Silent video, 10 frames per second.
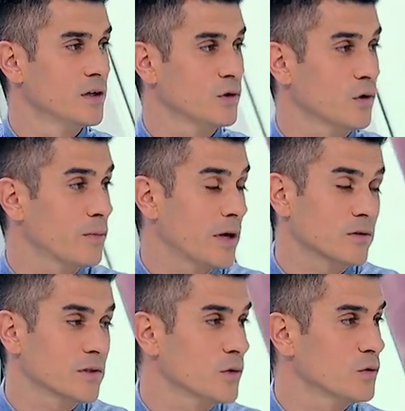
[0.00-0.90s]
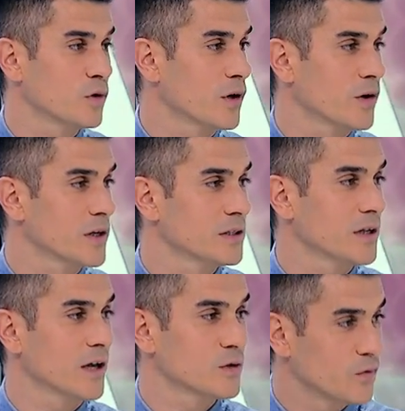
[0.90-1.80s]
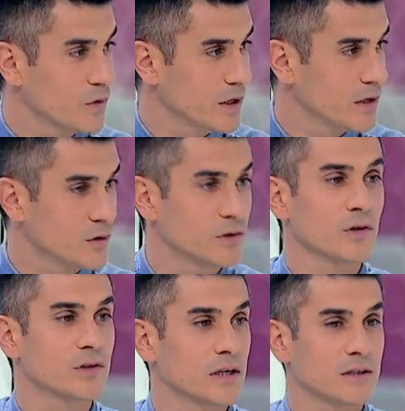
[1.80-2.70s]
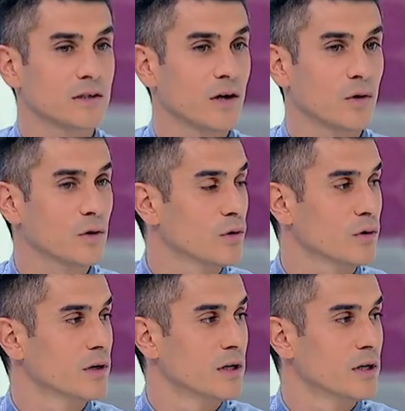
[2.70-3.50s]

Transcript: Yo creo que para conseguir un torneo así hay que sufrir, los chicos han estado